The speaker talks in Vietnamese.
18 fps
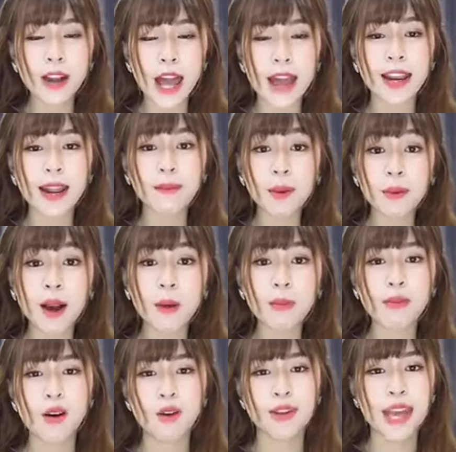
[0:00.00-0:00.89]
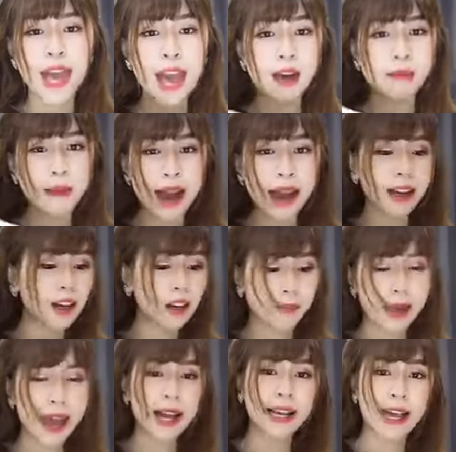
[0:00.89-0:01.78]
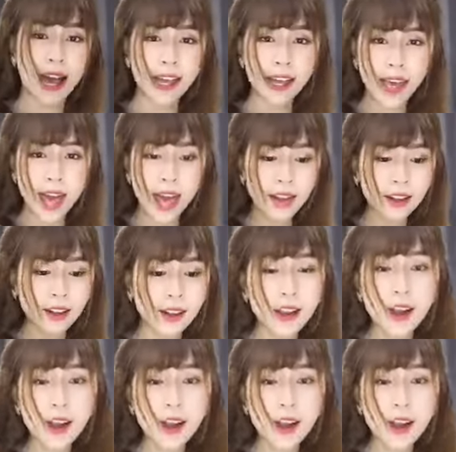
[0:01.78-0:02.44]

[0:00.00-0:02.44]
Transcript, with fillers: A550 màu da ba người ba cái hết.